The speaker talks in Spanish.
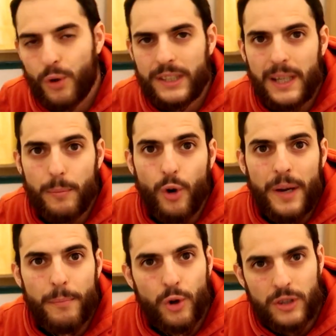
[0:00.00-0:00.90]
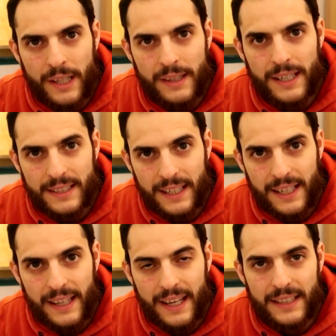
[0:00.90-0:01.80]
por esta poca importancia que se
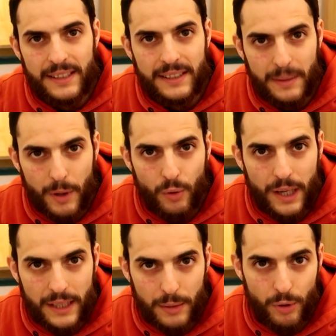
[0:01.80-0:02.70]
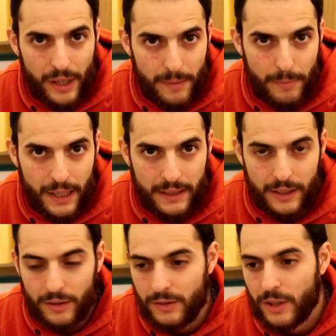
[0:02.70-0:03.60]
le da en el sistema educativo en gran
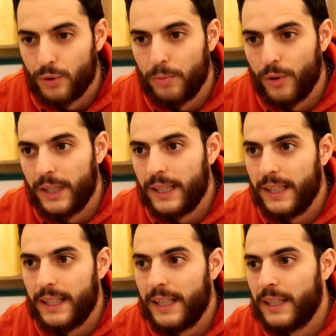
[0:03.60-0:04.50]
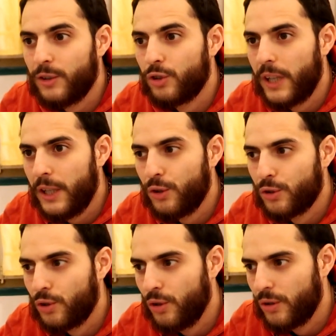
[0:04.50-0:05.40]
parte, ¿no? Se supone que esos
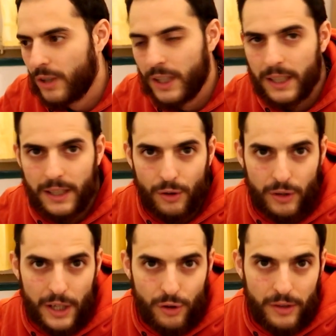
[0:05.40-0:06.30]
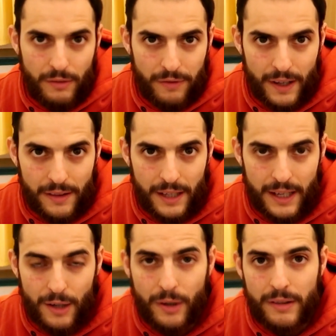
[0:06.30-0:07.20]
años son los años de infancia
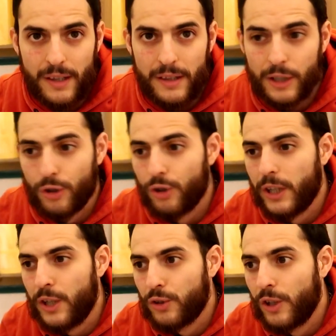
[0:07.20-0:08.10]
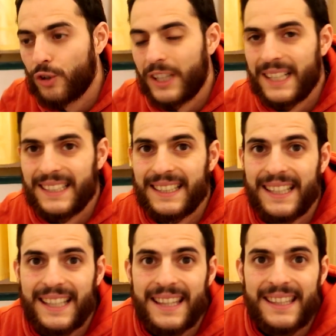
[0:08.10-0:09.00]
y de adolescencia, son los años en los que se
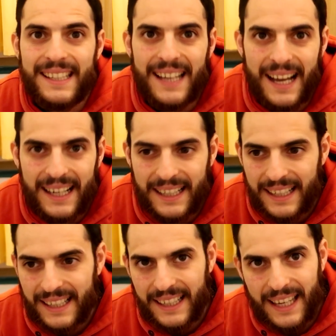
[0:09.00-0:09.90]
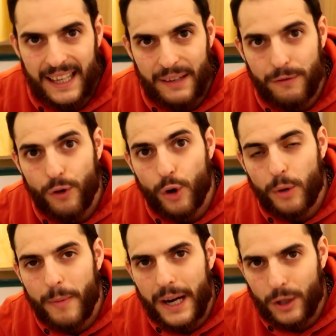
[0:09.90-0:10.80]
te tendría que
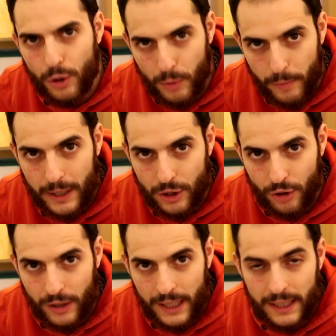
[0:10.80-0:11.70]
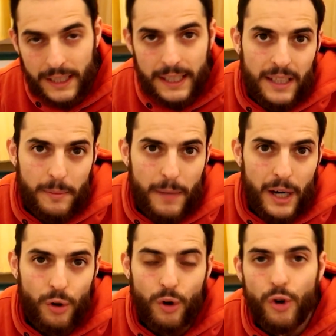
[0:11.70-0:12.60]
formar como persona, sin
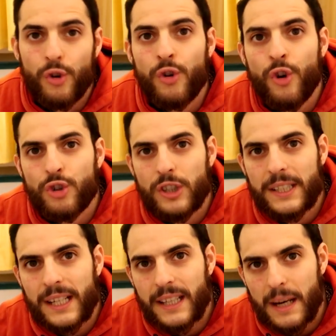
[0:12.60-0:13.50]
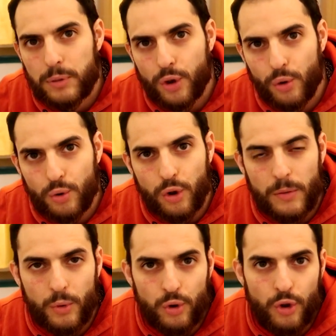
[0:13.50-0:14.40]
embargo no se trata en absoluto
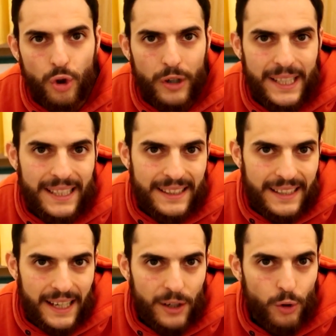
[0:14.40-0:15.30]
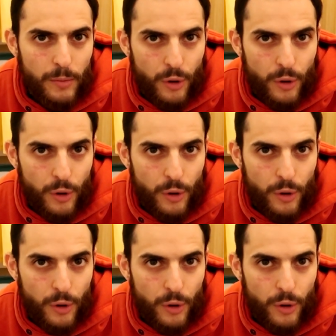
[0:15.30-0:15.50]
el mundo interno